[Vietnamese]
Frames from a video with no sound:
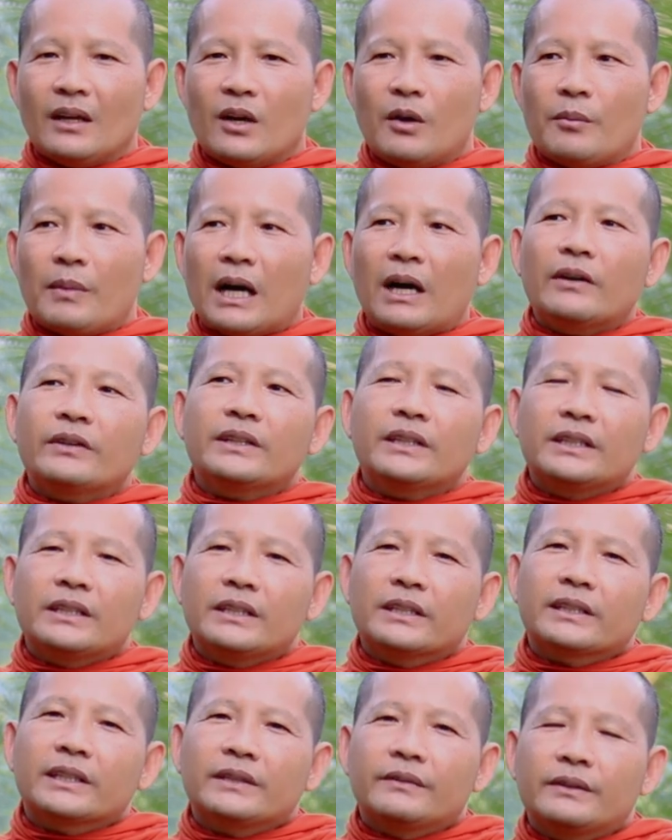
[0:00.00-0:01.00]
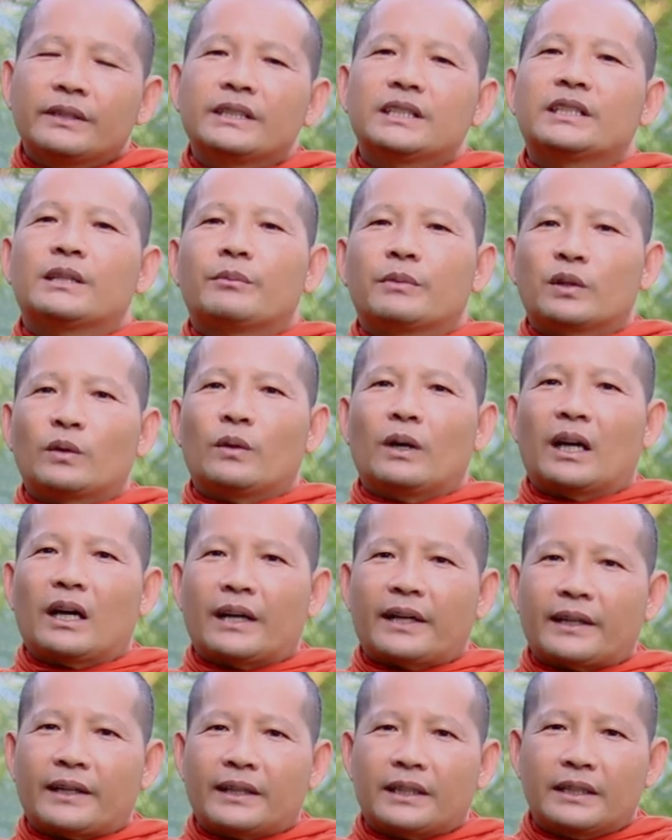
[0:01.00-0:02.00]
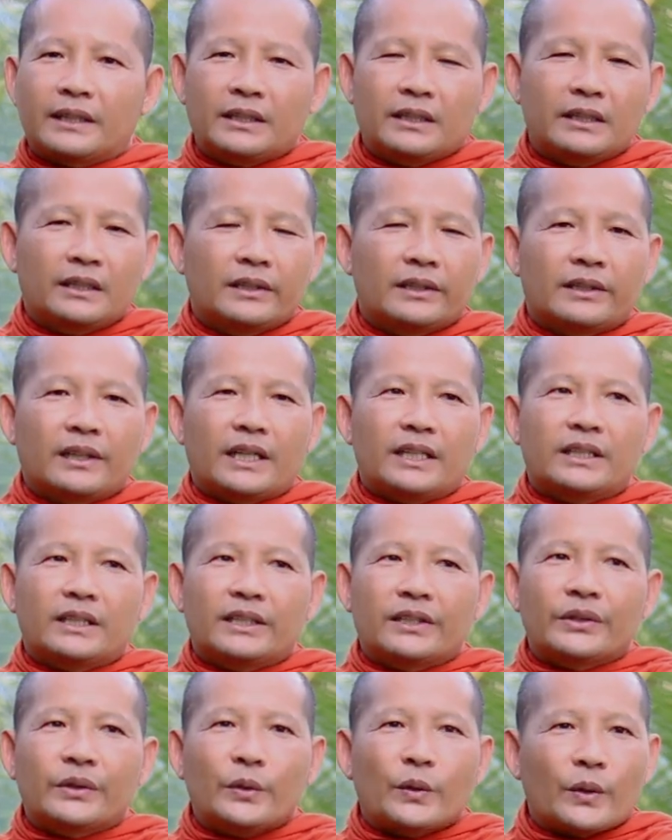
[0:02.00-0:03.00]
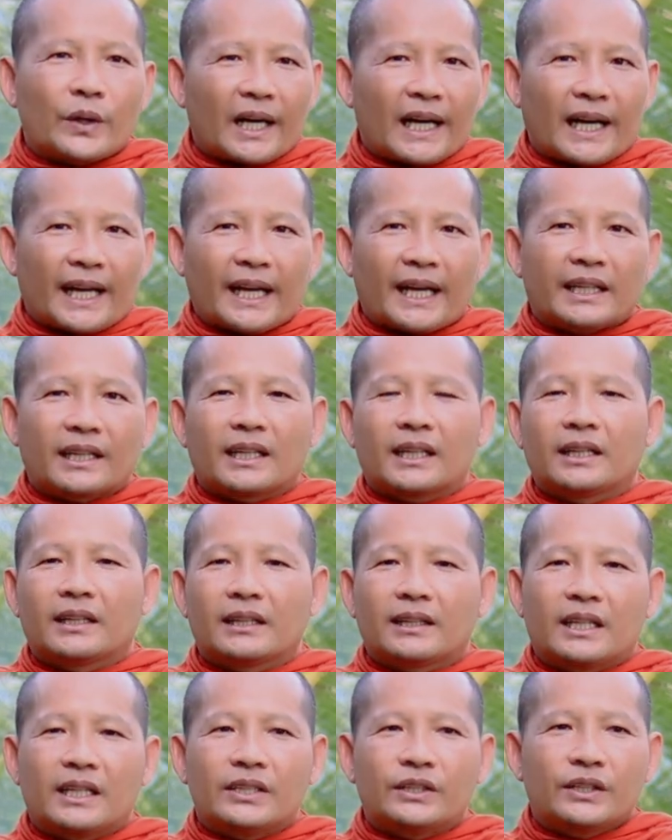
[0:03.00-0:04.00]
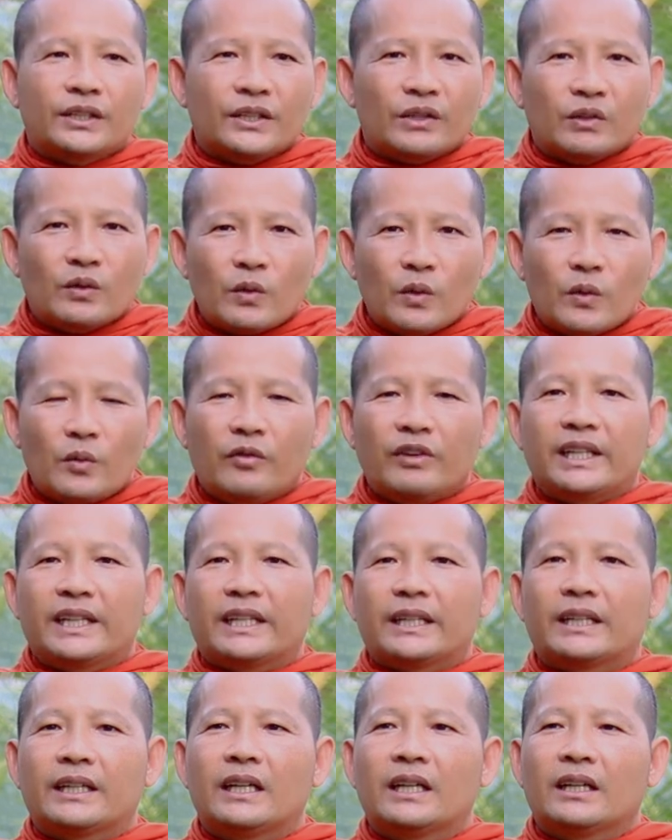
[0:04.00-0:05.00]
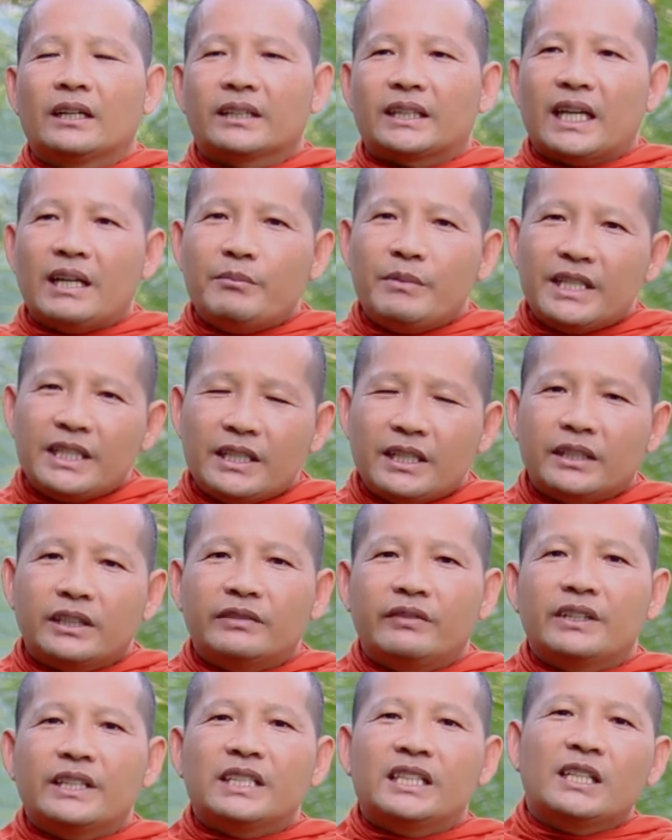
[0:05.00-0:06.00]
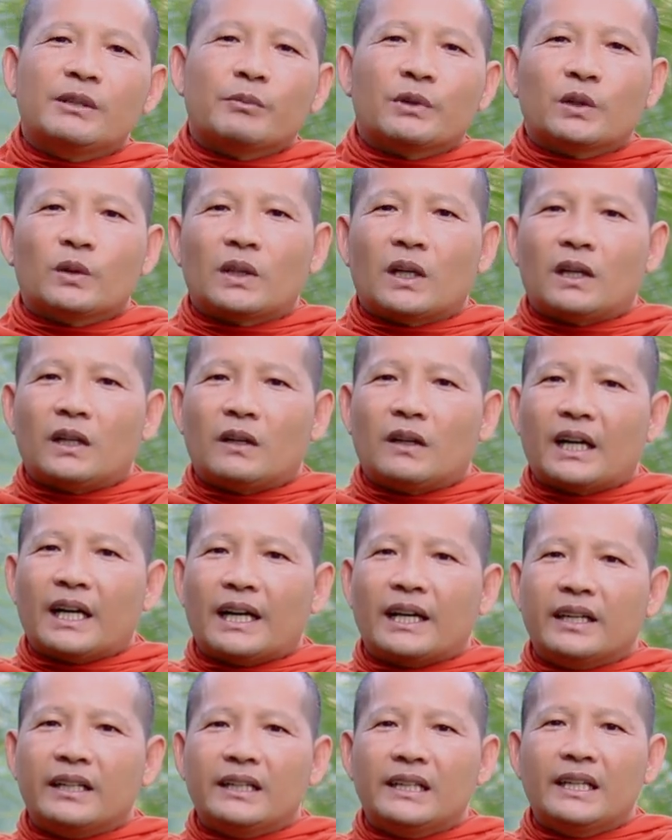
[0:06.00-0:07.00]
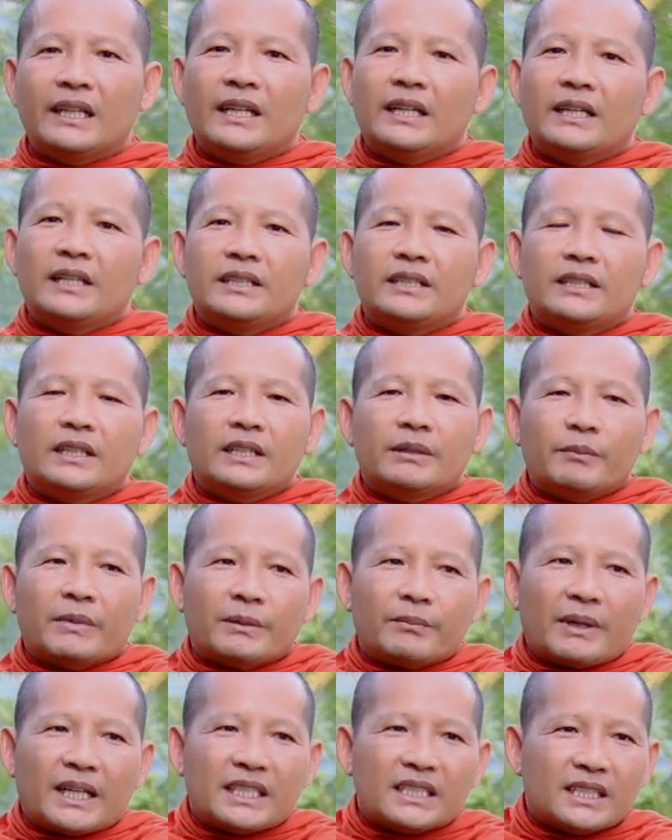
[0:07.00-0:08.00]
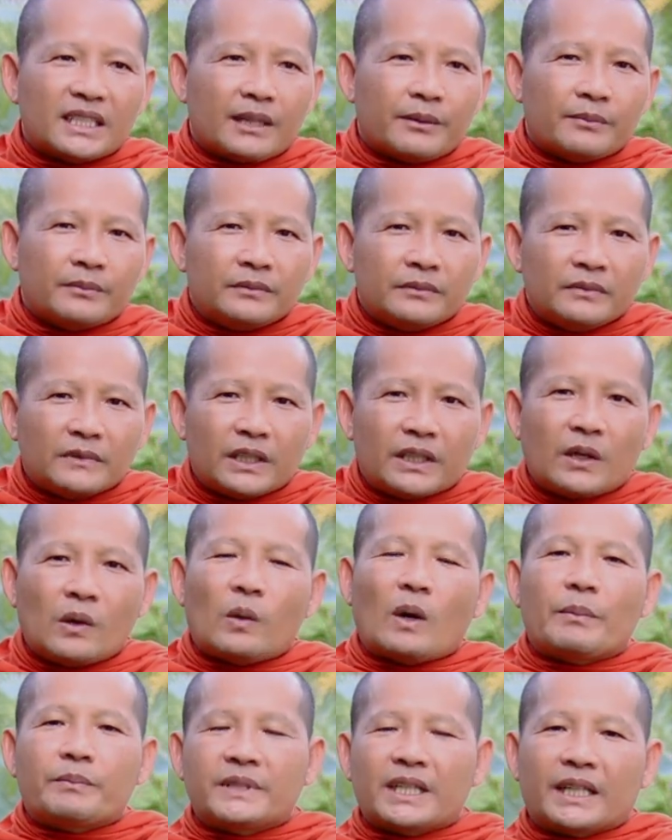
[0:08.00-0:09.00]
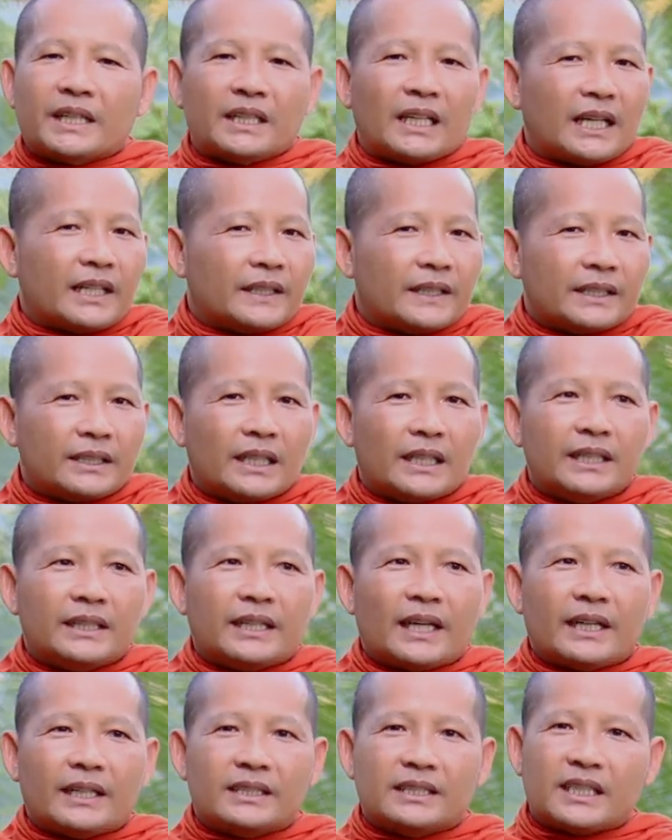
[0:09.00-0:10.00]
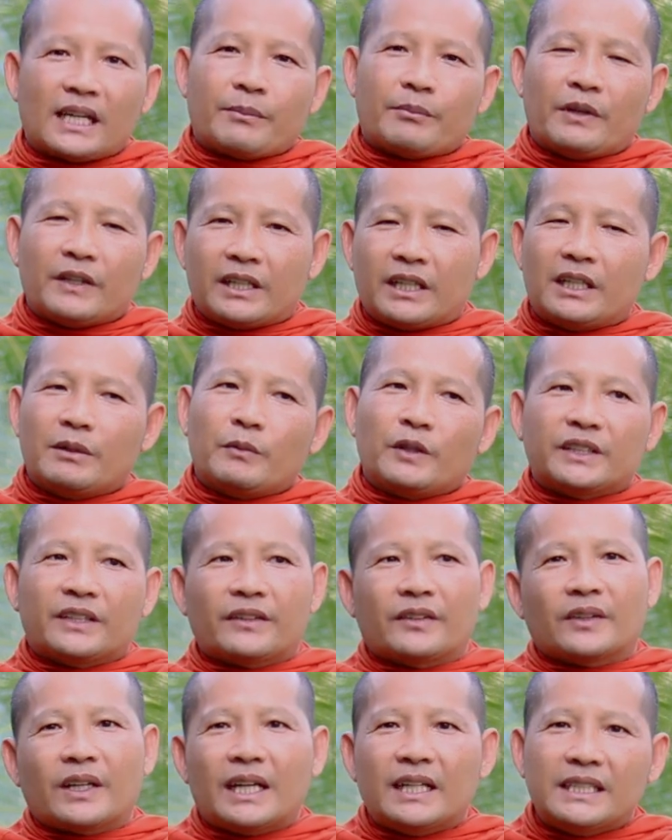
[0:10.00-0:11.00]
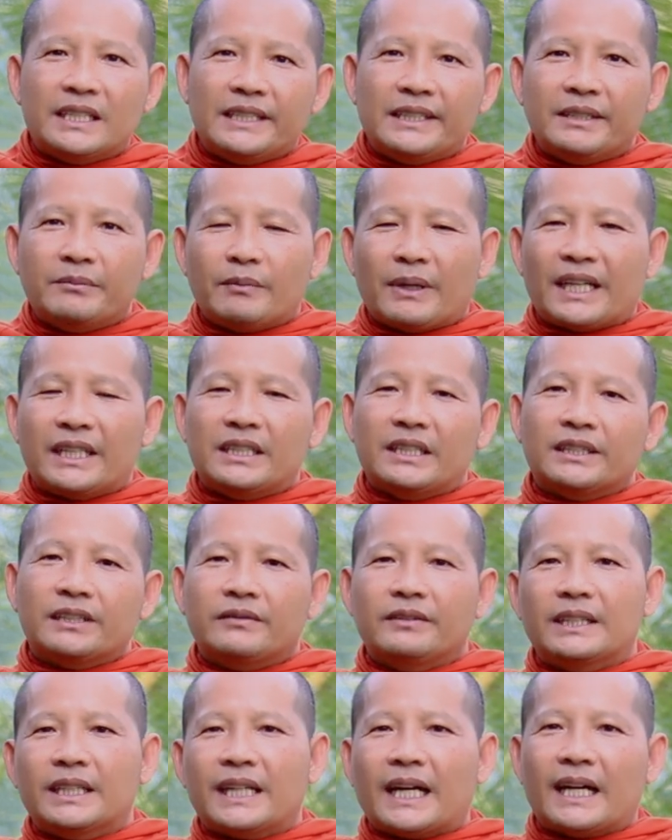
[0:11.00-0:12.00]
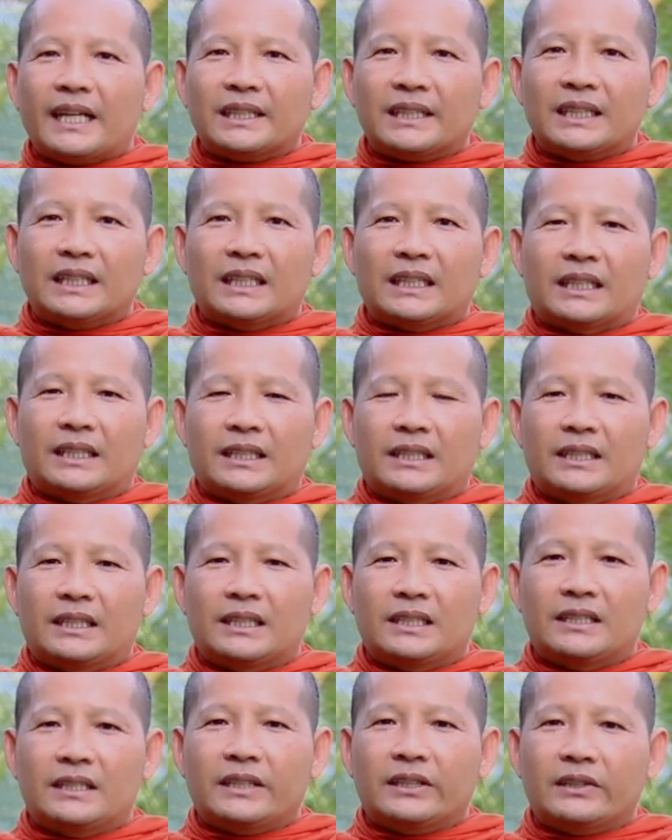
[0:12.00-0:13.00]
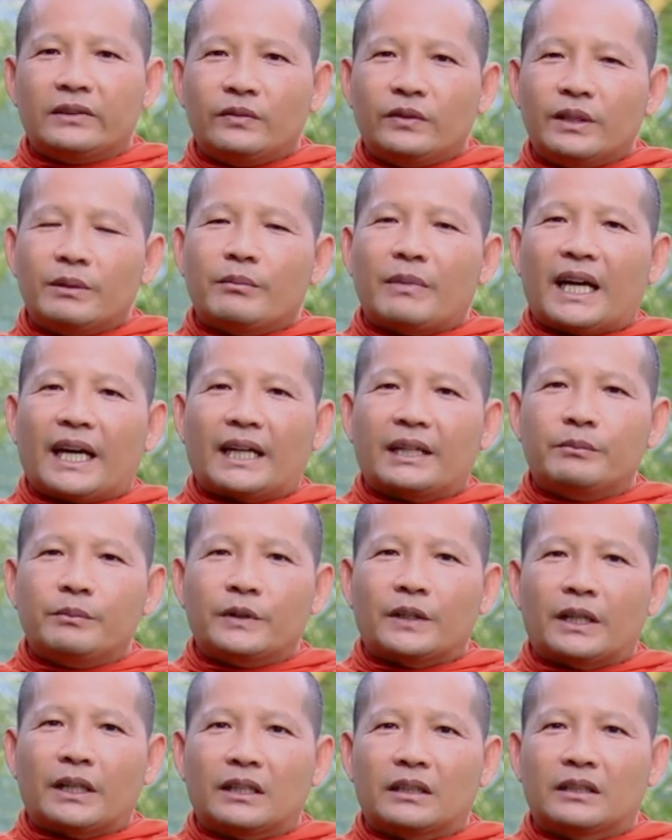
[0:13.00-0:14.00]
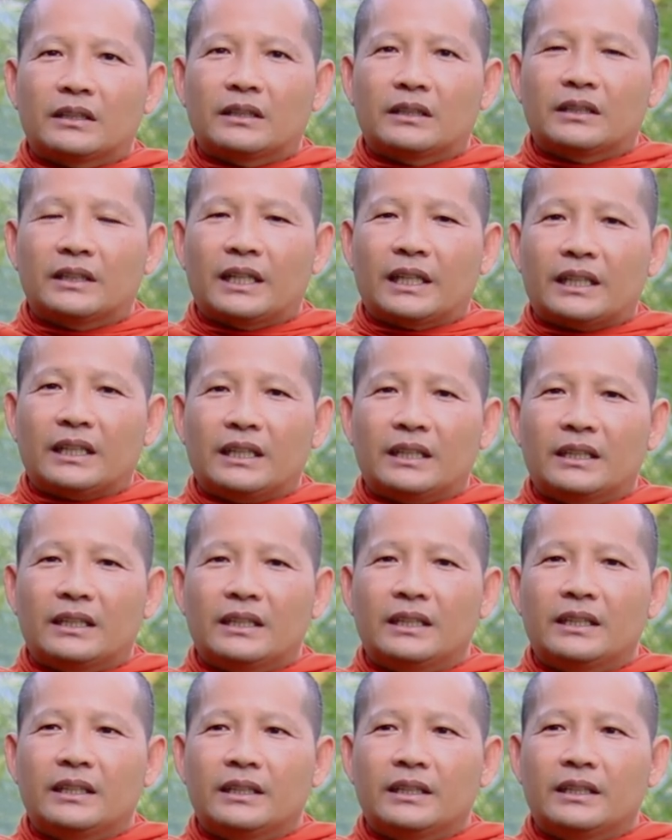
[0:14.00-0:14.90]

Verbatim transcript: còn ao thì dương thưa chưa mình hoặc cái nào đại dương cua khai đại dương cua vía tại bây dương thưa chưa mình lọ hơi dương mình bạch trăm từ cọp chặt nè đợt tây tha trăm ở kia mò tờ sao dương bàn dương thưa cá tề dương thưa bán còn năng ngay